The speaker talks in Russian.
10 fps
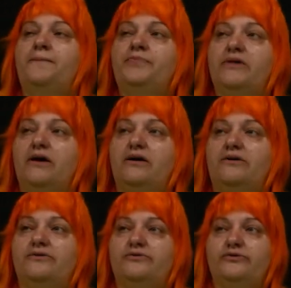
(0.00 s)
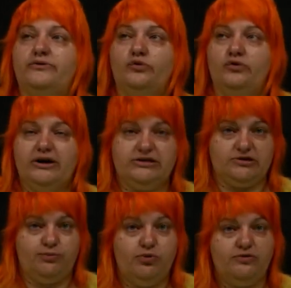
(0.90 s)
А, у этих
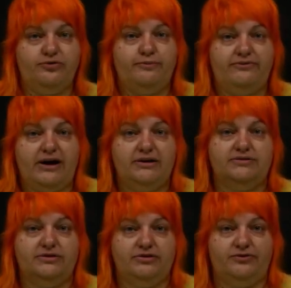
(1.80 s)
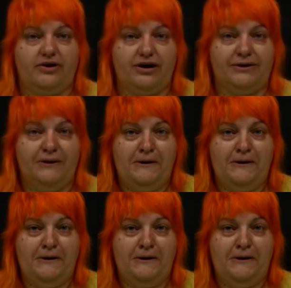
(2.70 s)
букв бывает два